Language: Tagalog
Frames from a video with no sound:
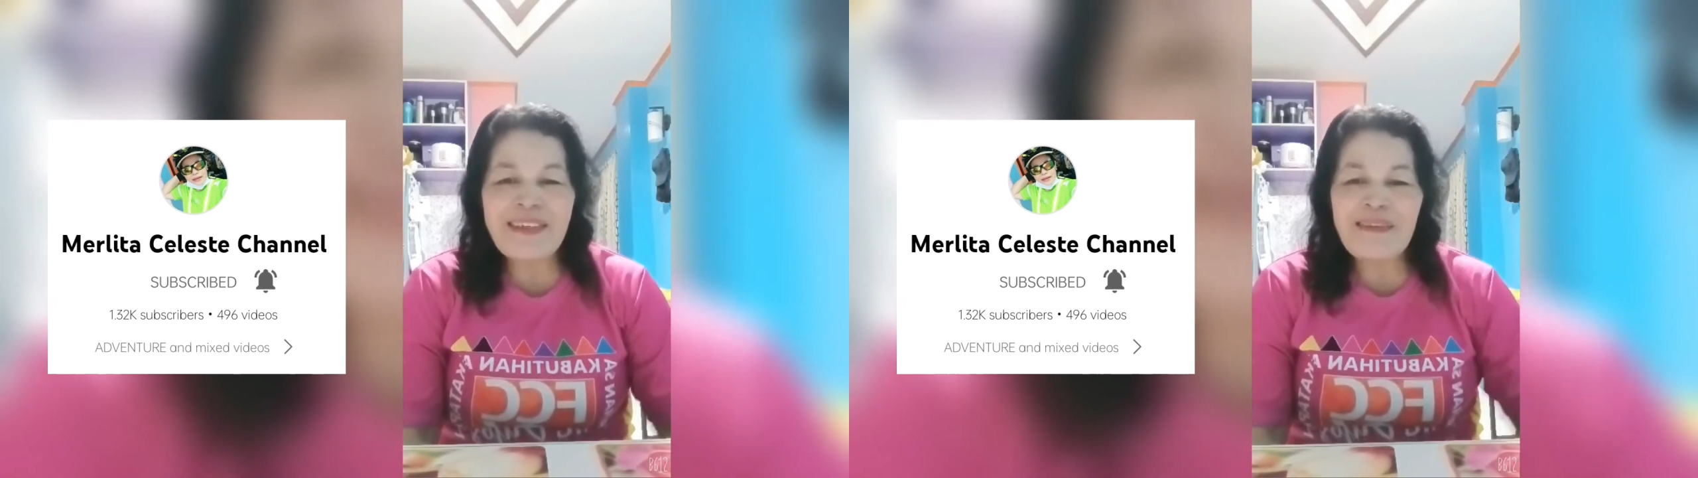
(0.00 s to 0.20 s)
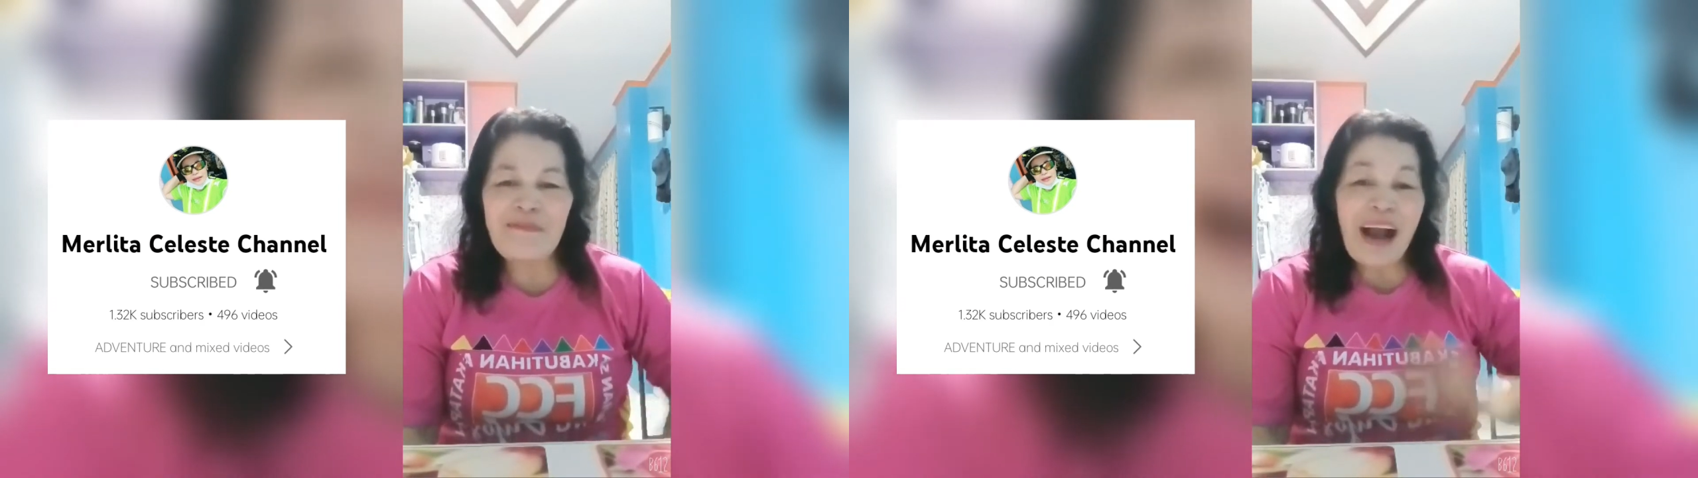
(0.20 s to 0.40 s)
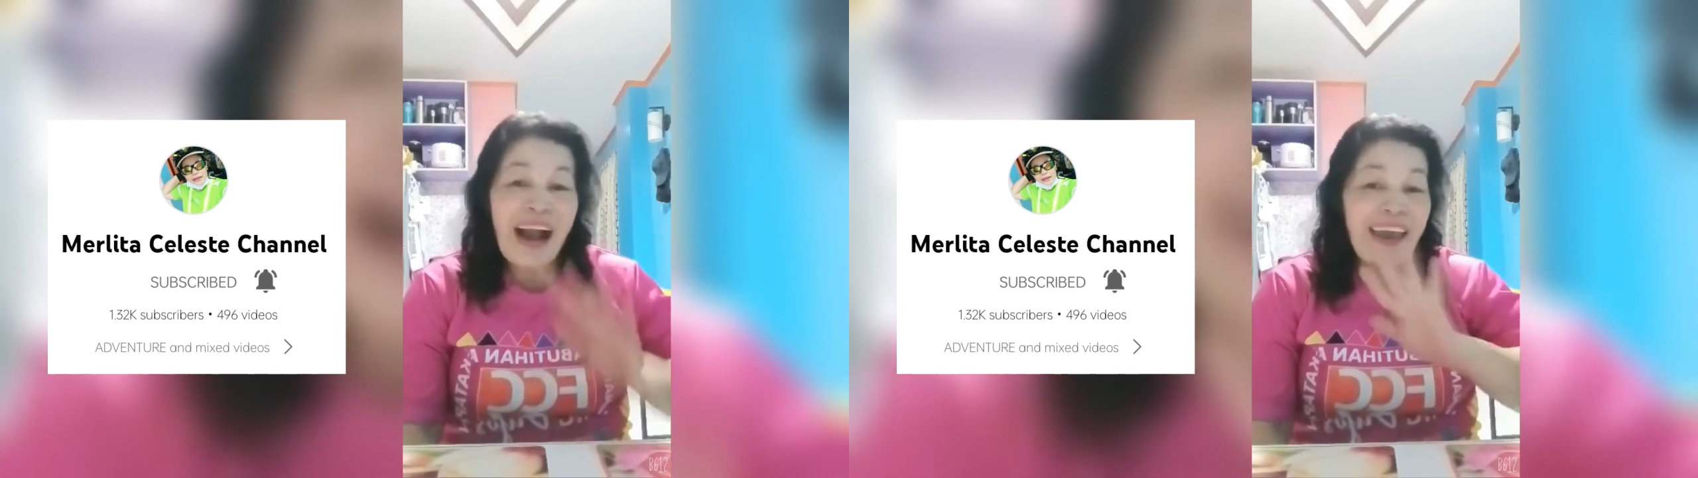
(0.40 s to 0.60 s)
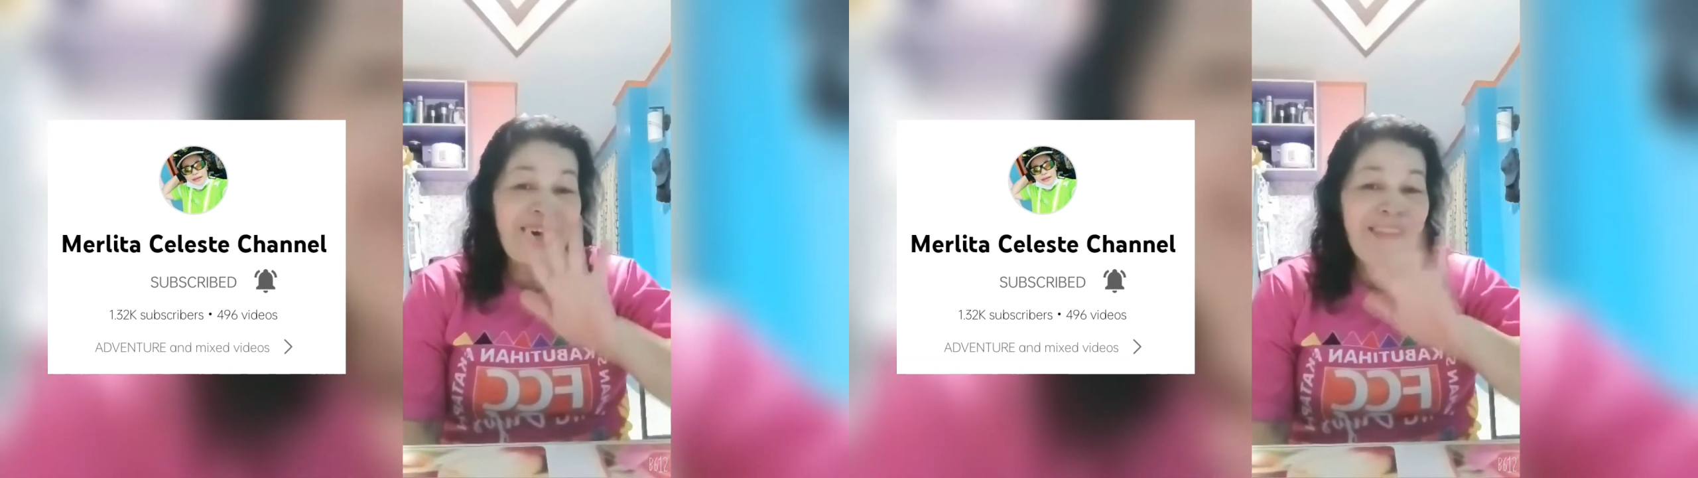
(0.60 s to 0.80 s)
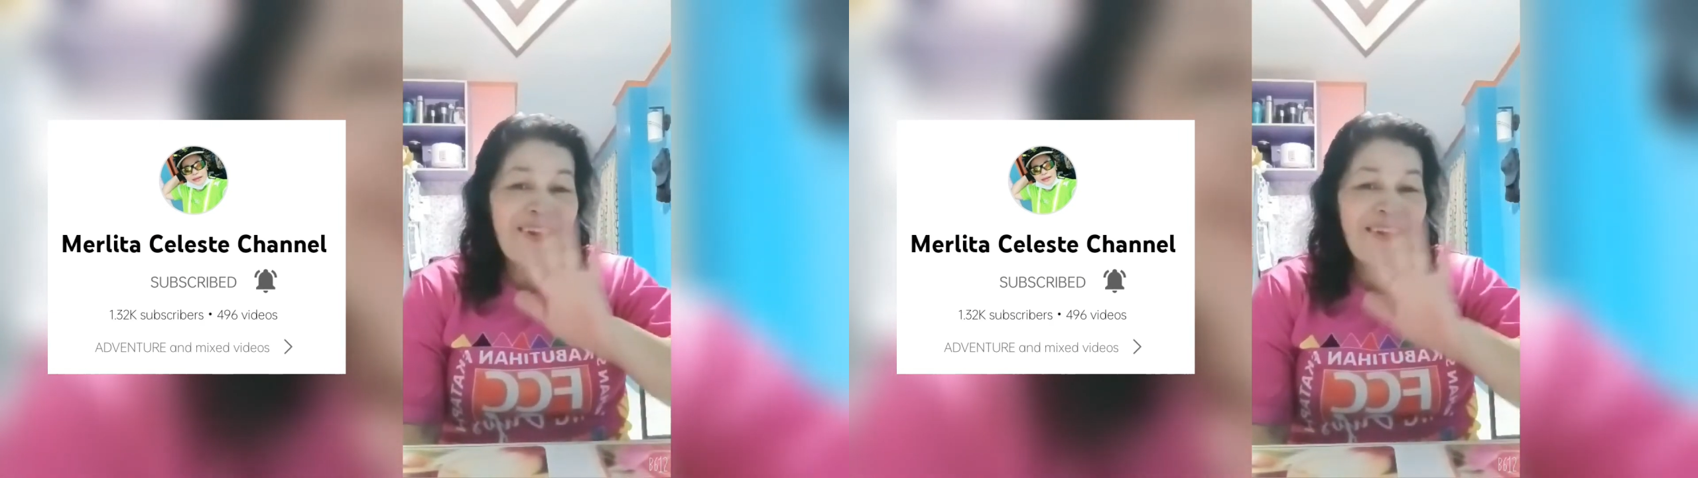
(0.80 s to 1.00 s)
Bye
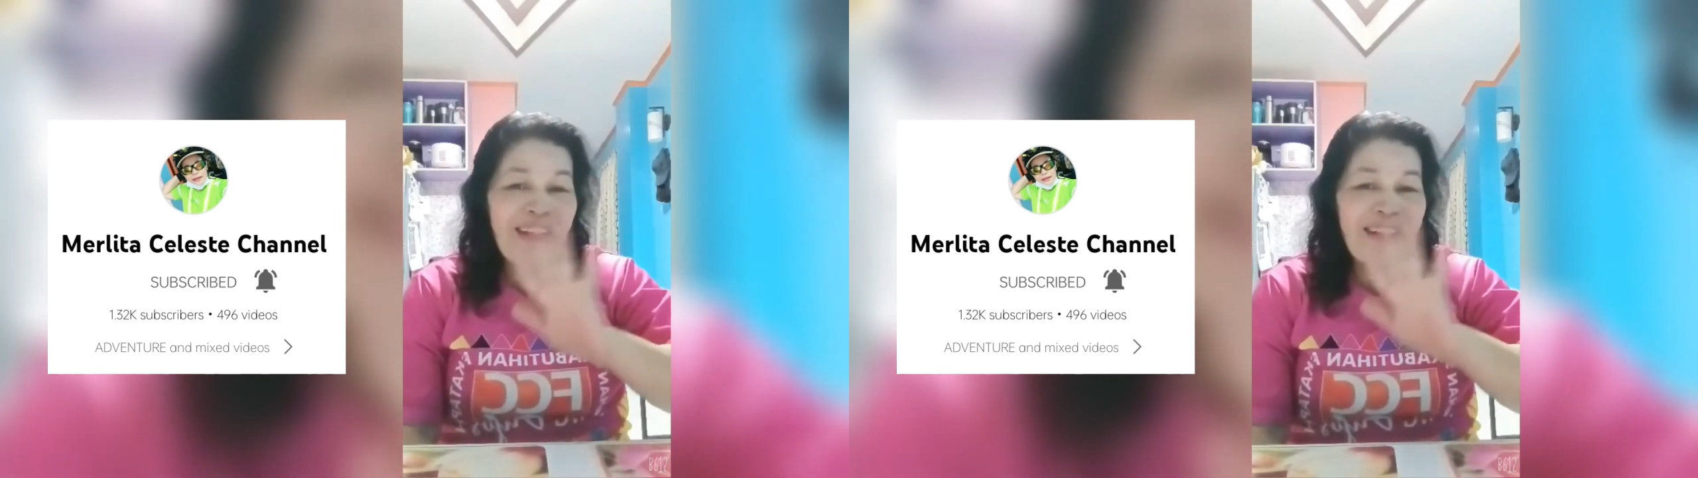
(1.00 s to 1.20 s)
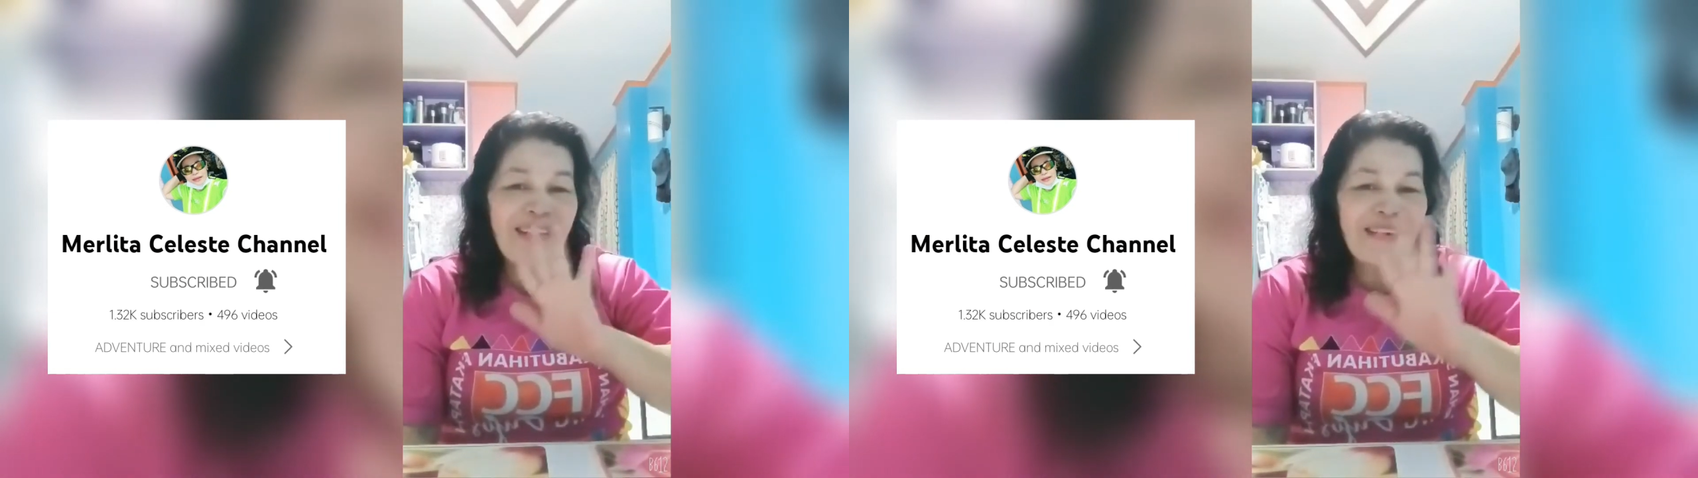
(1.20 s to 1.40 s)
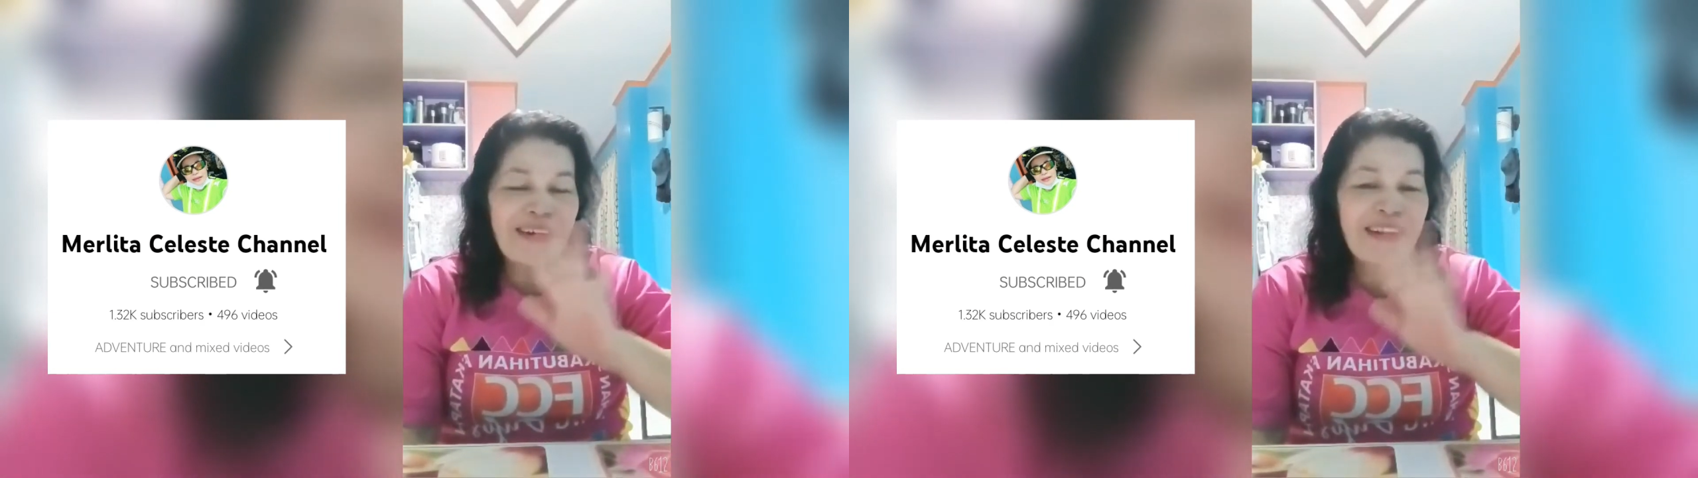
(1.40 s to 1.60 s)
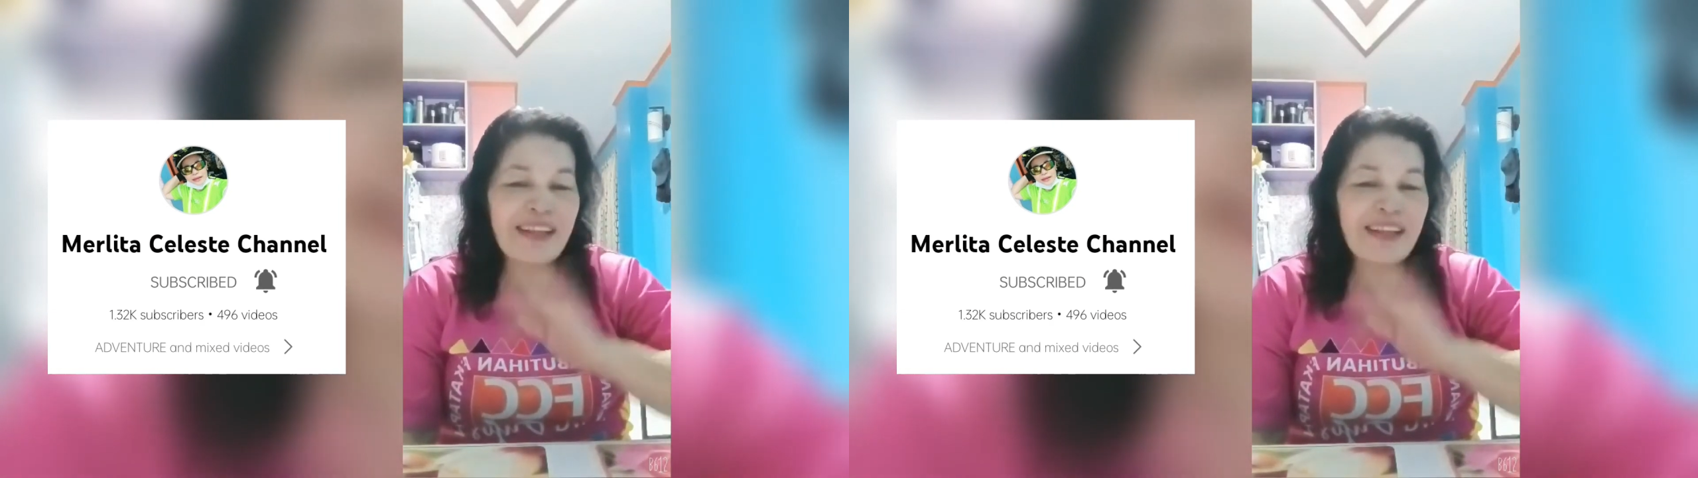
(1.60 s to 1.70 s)
all!